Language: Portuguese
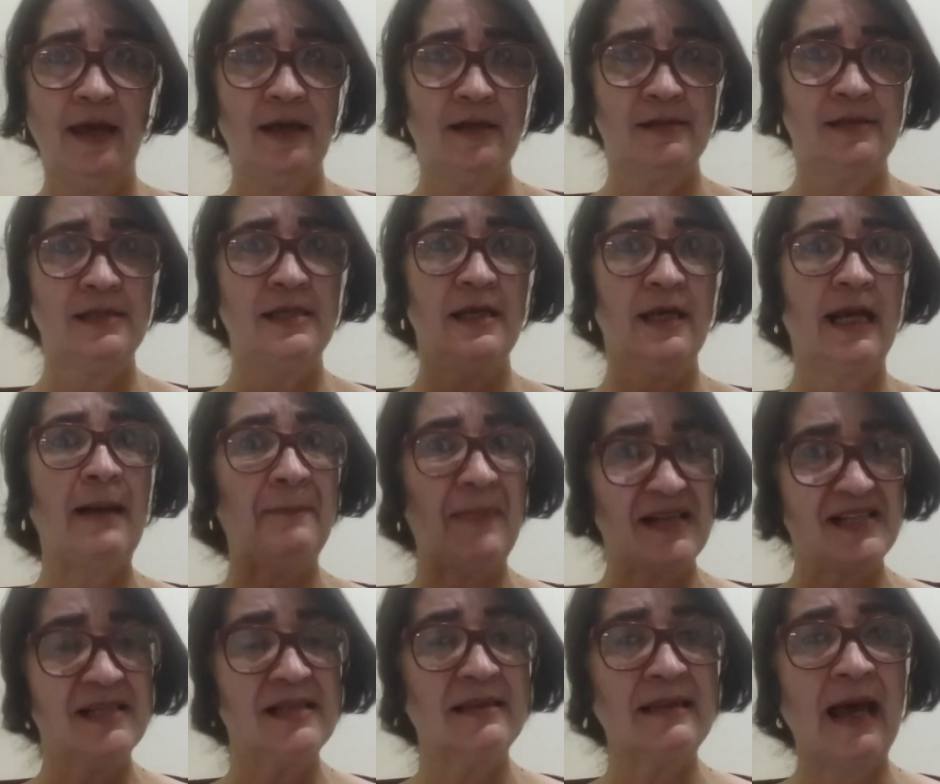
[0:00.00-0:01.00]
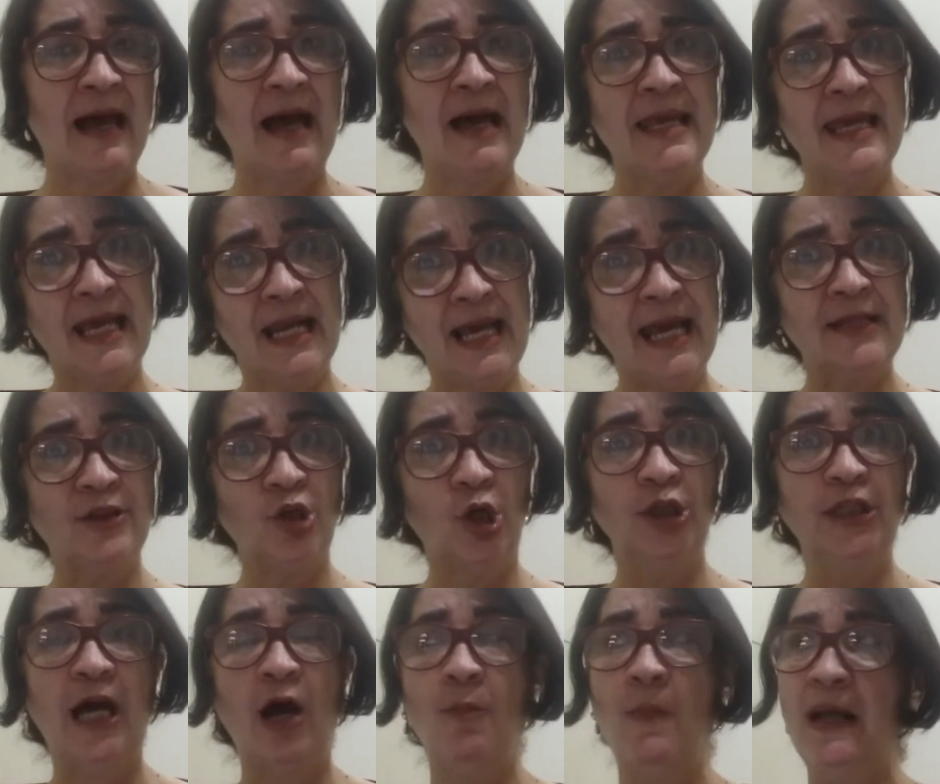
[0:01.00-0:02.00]
é, se capacitar e ela
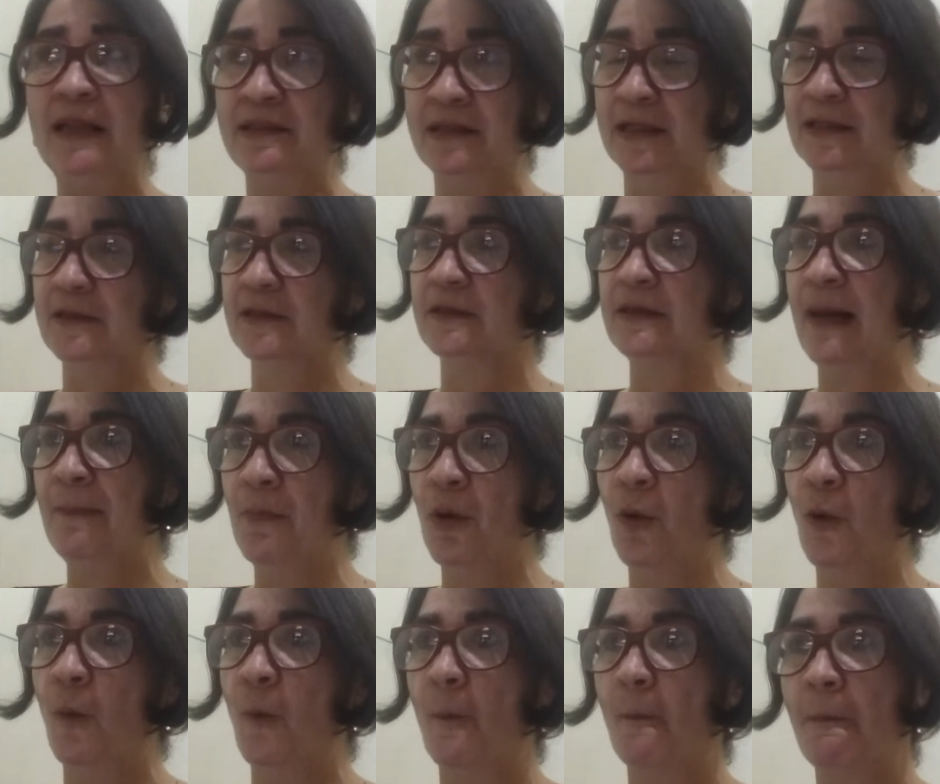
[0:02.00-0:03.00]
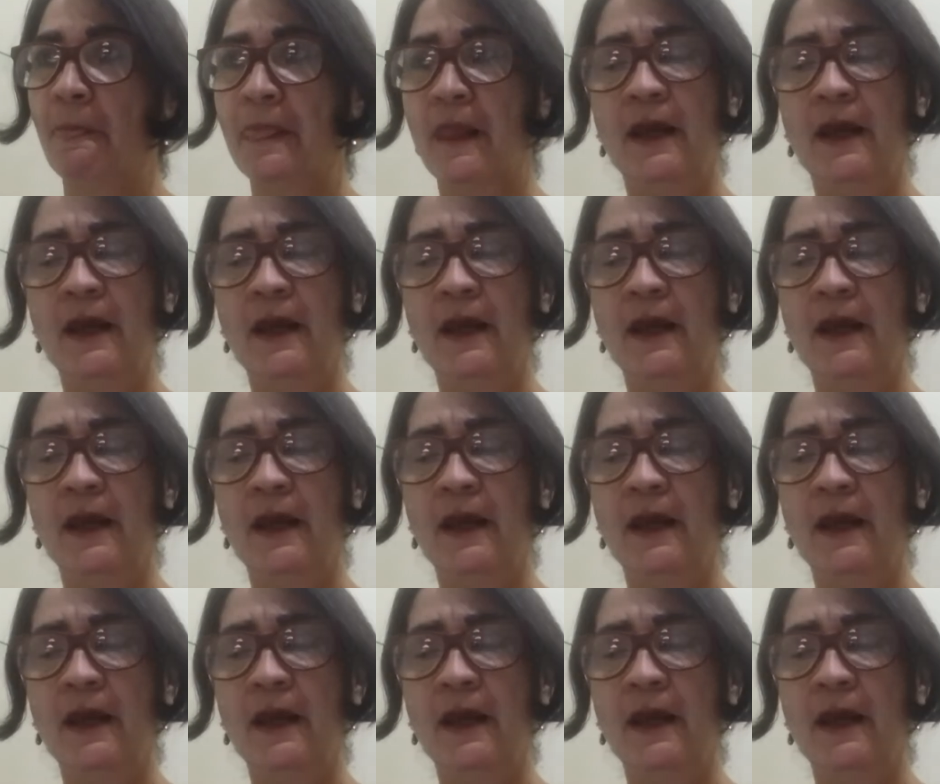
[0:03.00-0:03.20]
retornar ao batente. Tá bom.